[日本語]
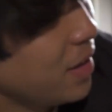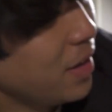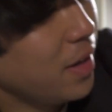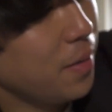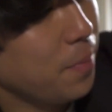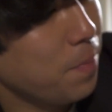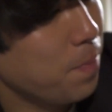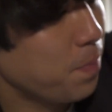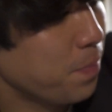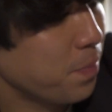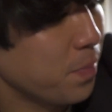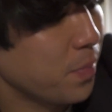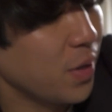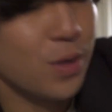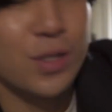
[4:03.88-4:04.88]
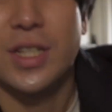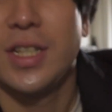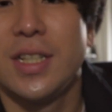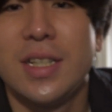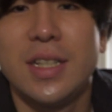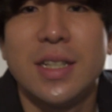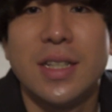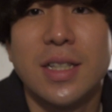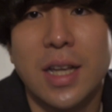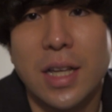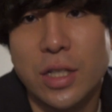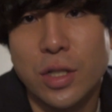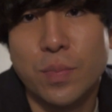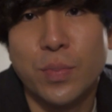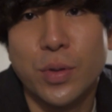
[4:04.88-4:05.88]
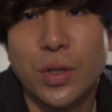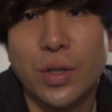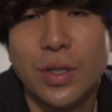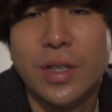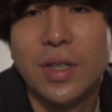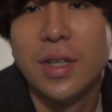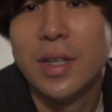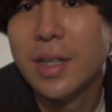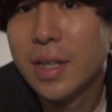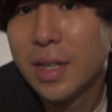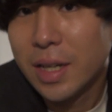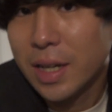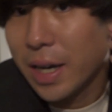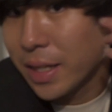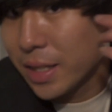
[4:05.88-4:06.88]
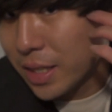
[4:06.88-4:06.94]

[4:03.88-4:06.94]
が4時30分帰っ